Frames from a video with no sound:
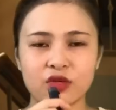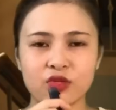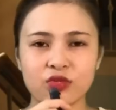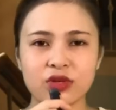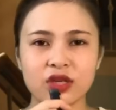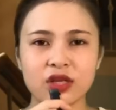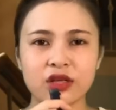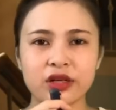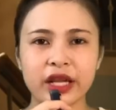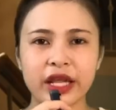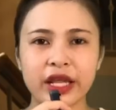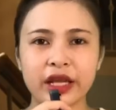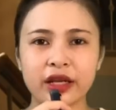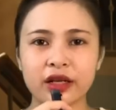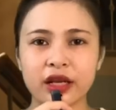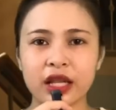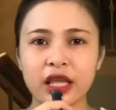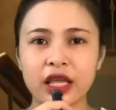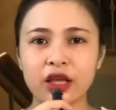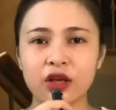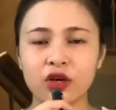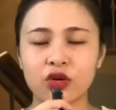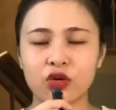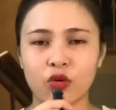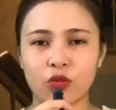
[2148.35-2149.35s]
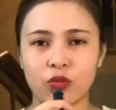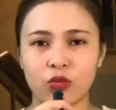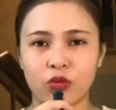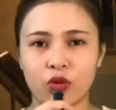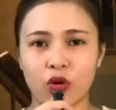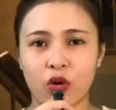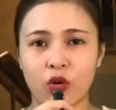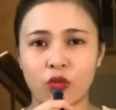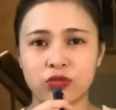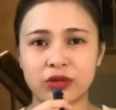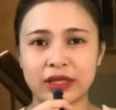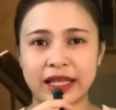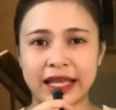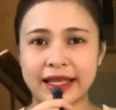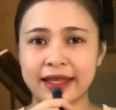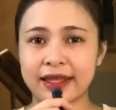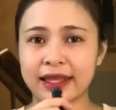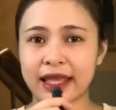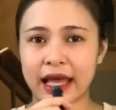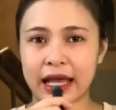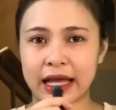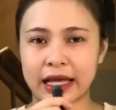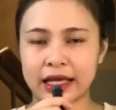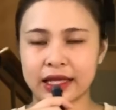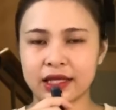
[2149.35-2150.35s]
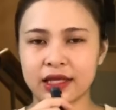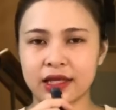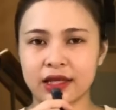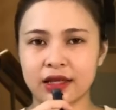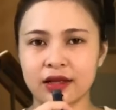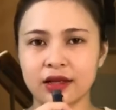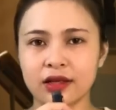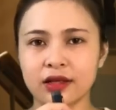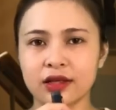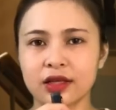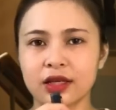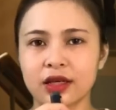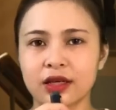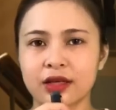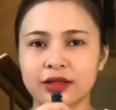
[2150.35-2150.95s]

giống như điên điên khùng khùng dại dại vậy đó.